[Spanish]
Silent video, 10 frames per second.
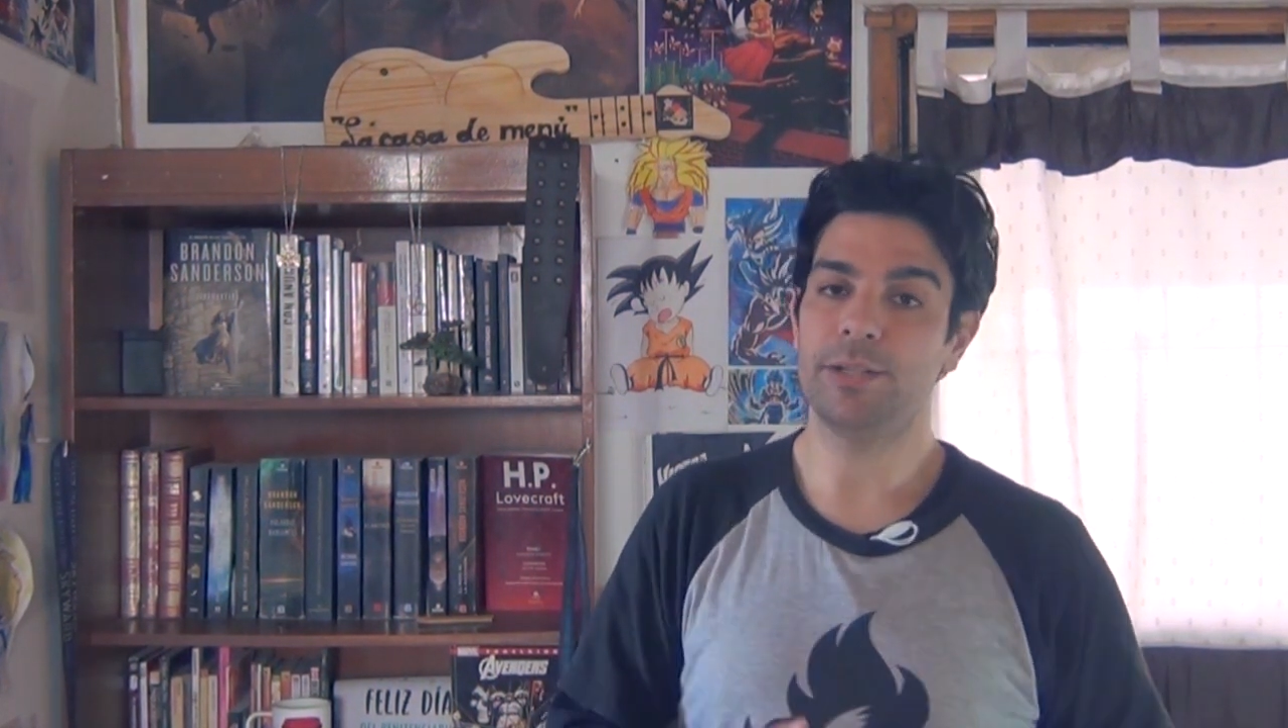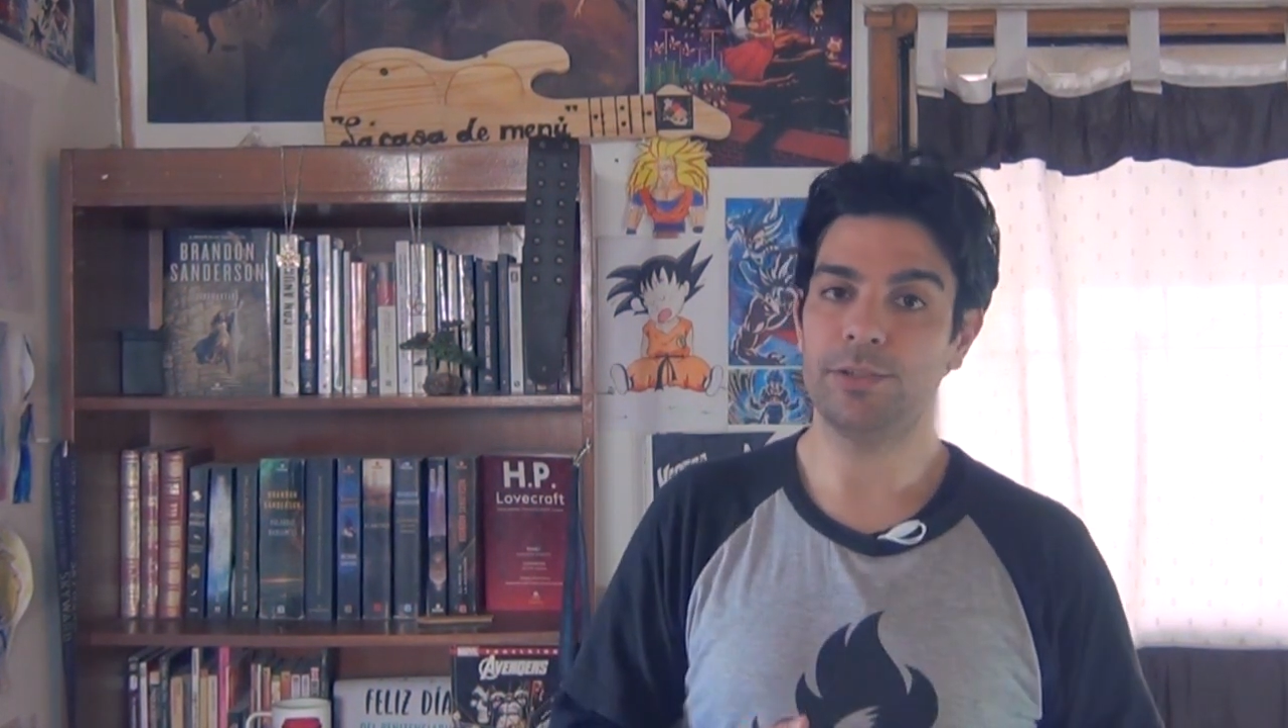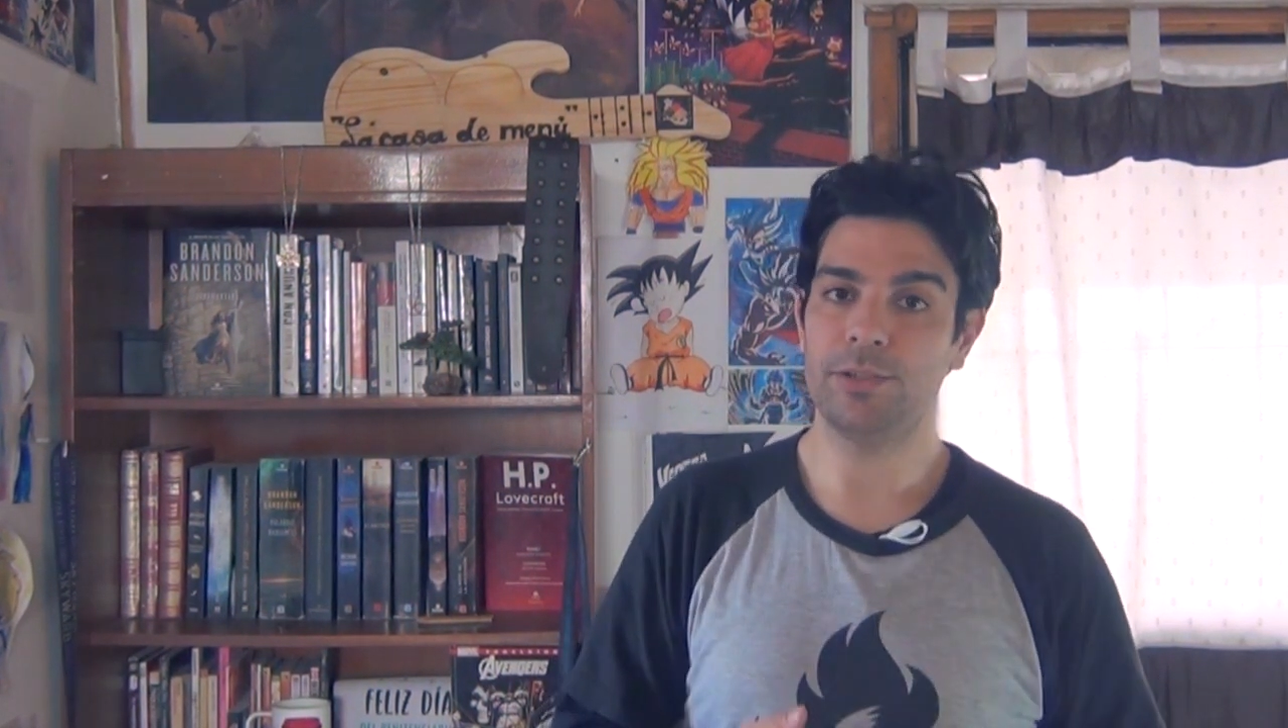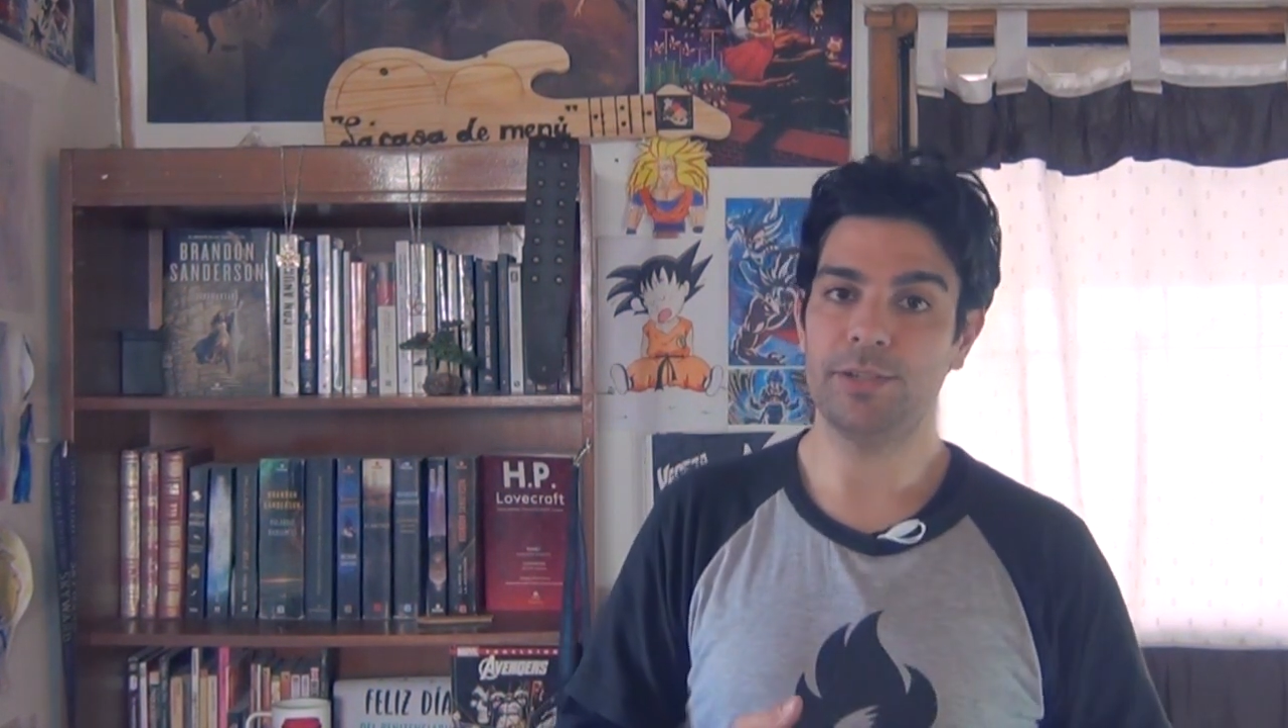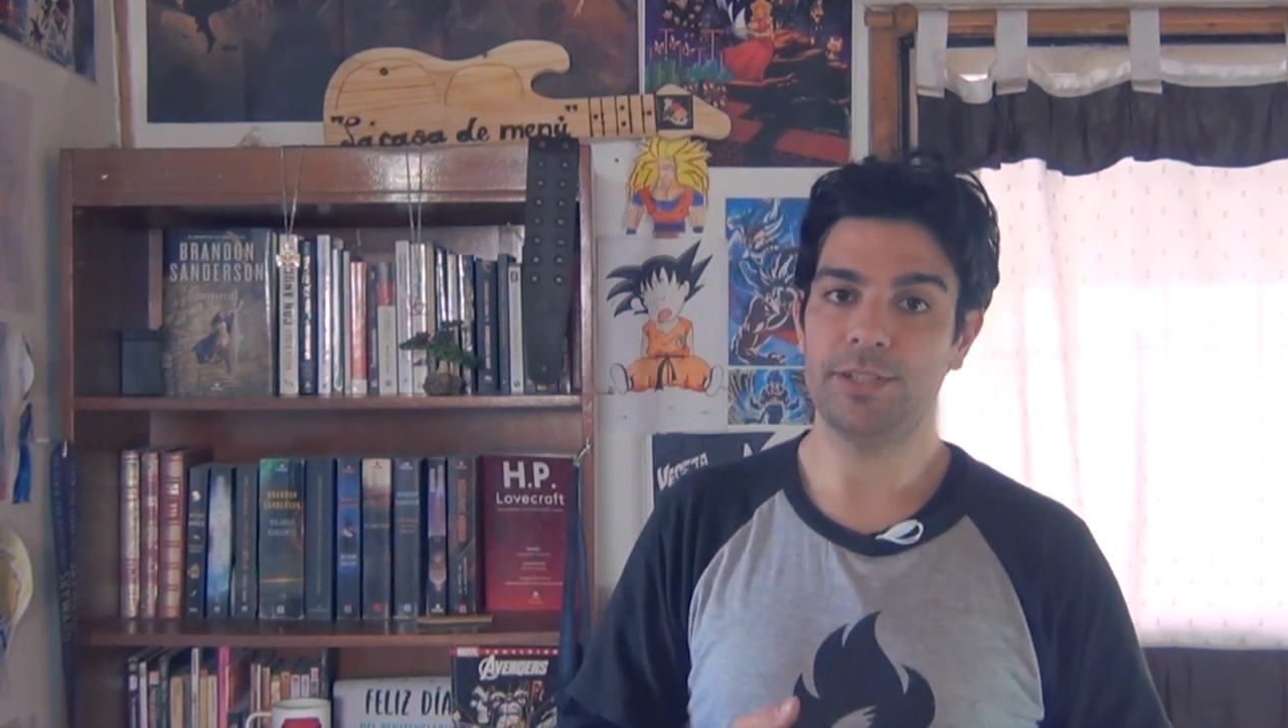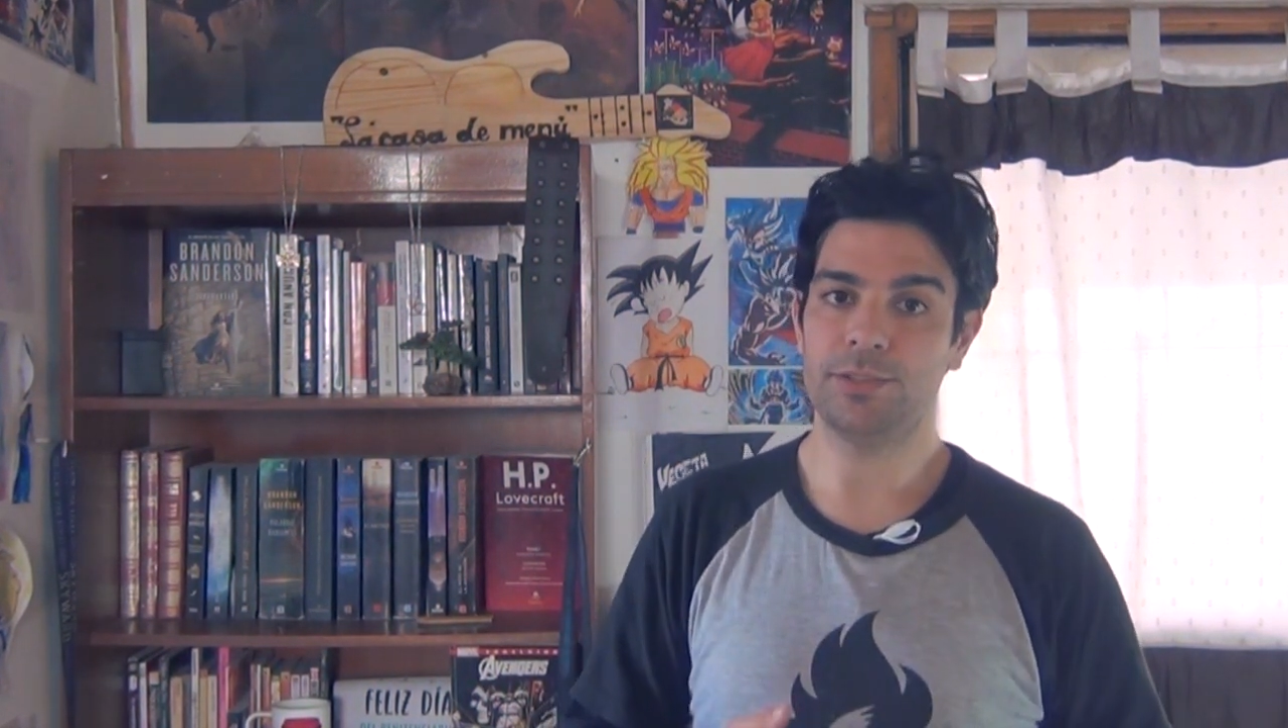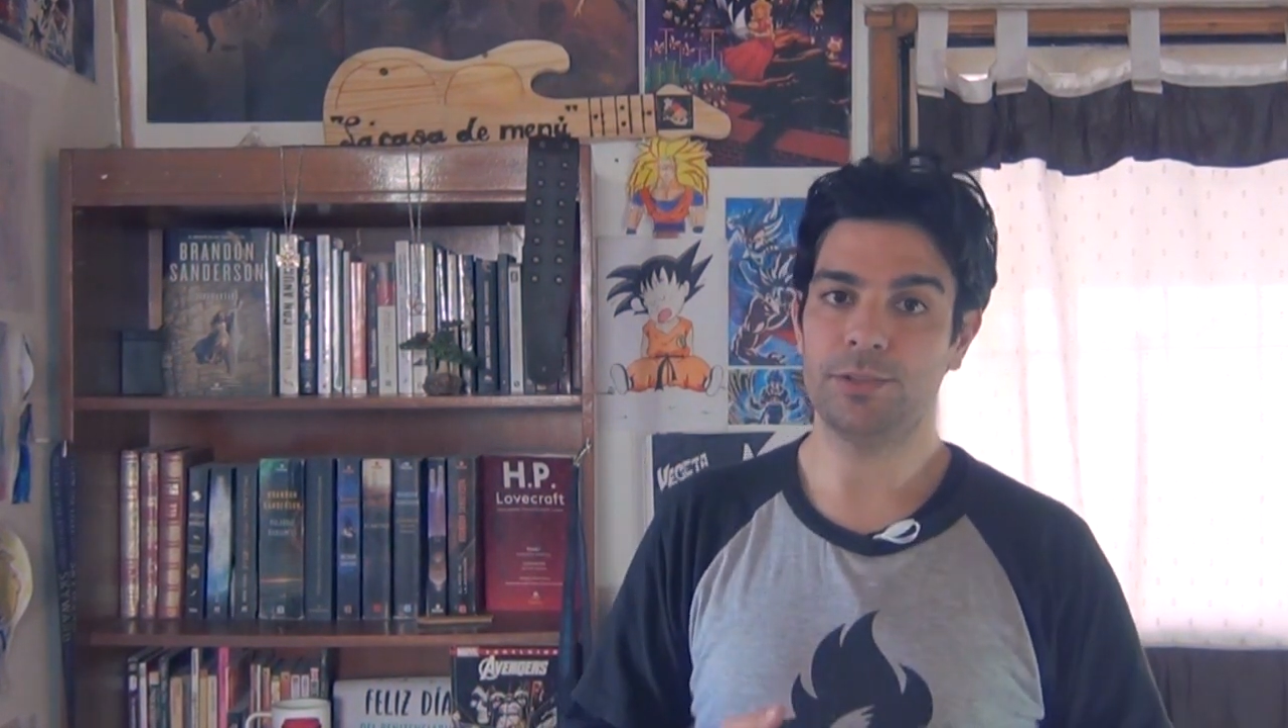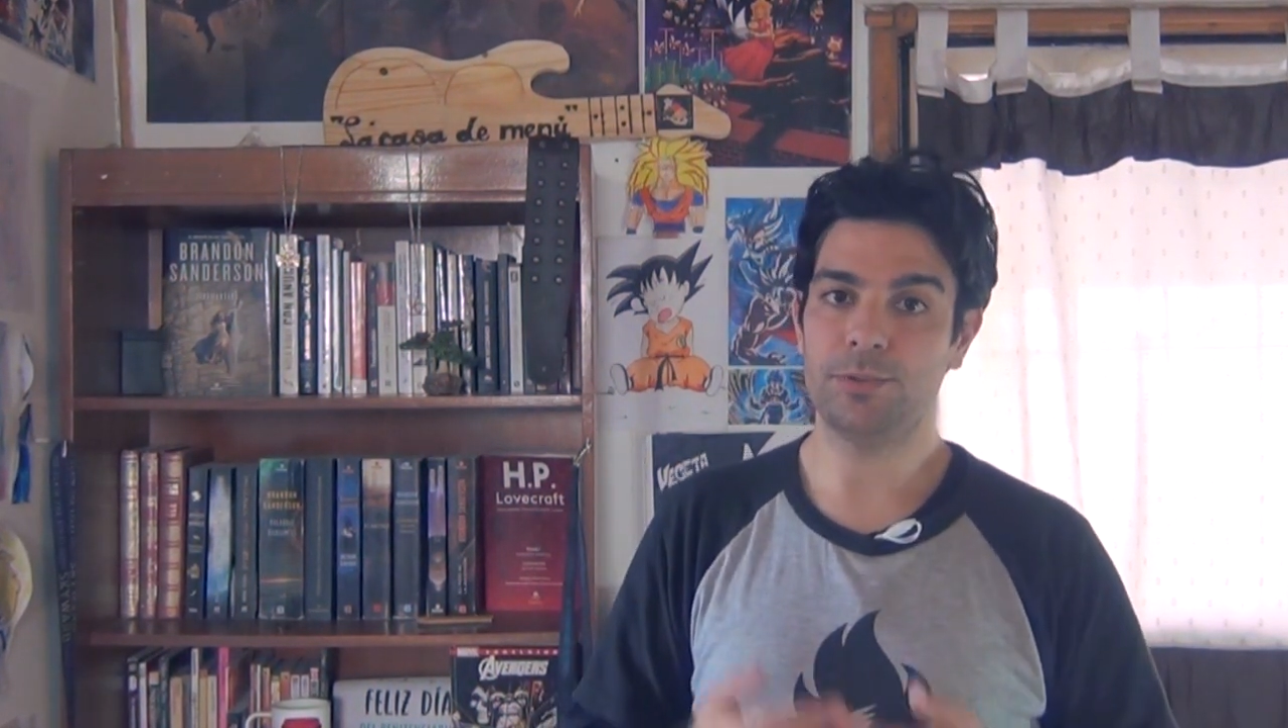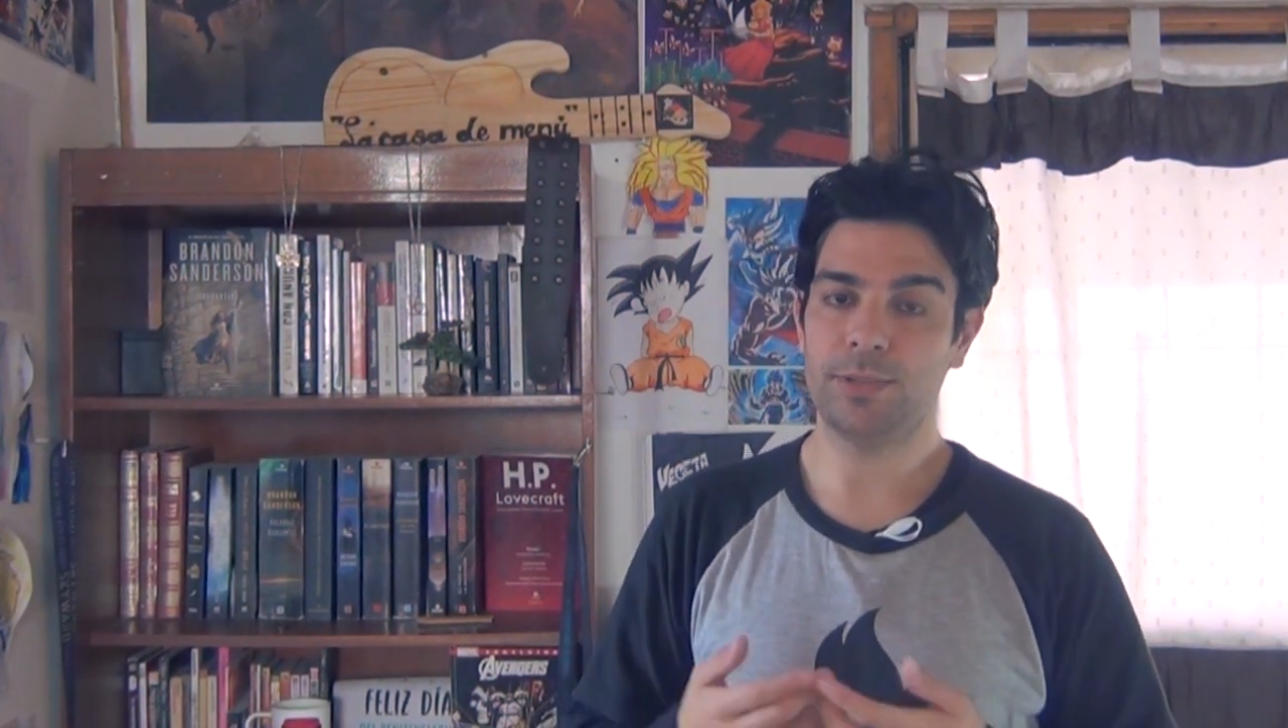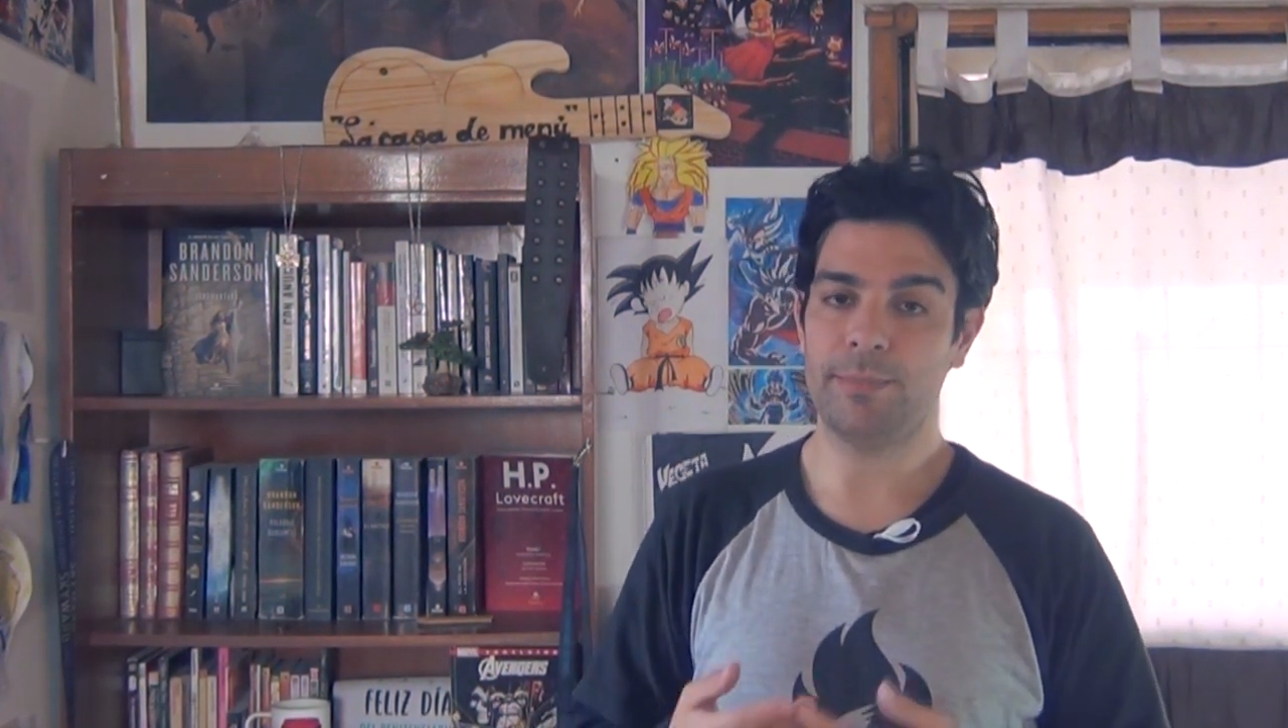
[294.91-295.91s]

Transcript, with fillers: Pero no lo hizo